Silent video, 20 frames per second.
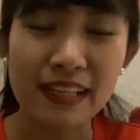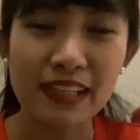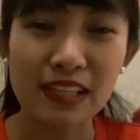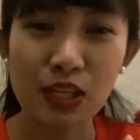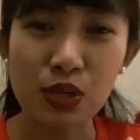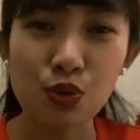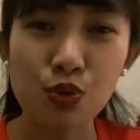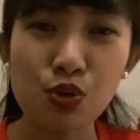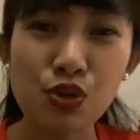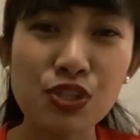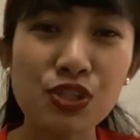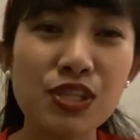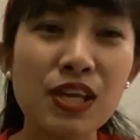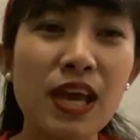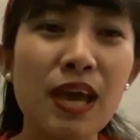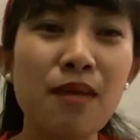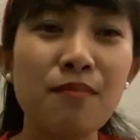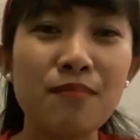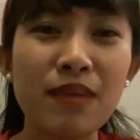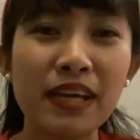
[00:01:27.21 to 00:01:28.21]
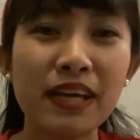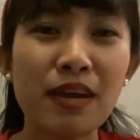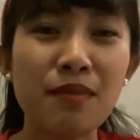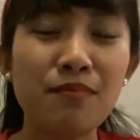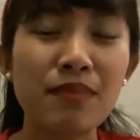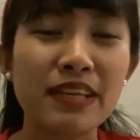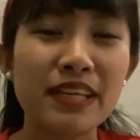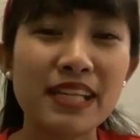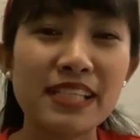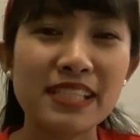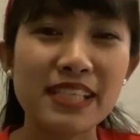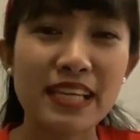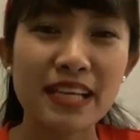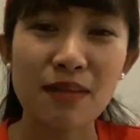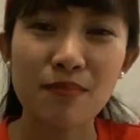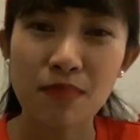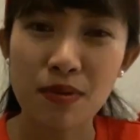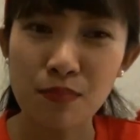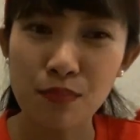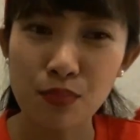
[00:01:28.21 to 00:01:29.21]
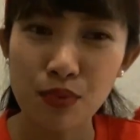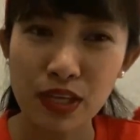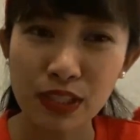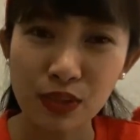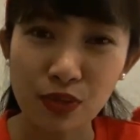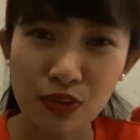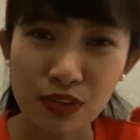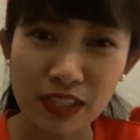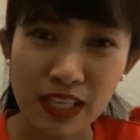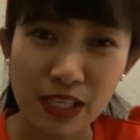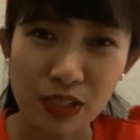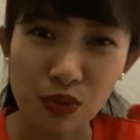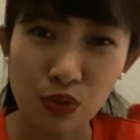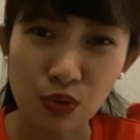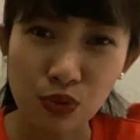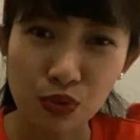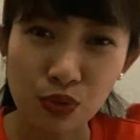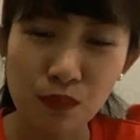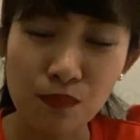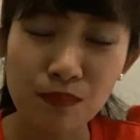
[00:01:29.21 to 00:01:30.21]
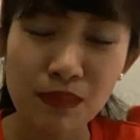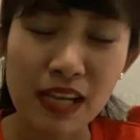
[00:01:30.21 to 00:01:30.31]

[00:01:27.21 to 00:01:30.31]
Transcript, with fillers: terus bagaimana cara membuat konten YouTube